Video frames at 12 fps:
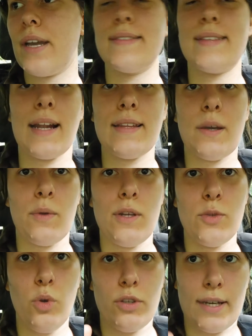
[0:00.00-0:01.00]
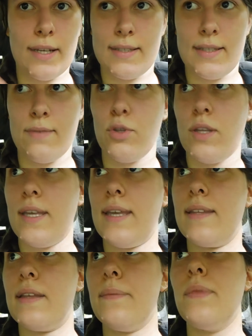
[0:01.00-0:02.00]
tranne quelle due o tre che non servono a
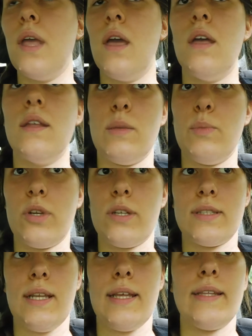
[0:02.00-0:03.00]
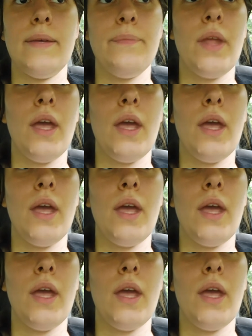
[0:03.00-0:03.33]
niente, tipo la silene.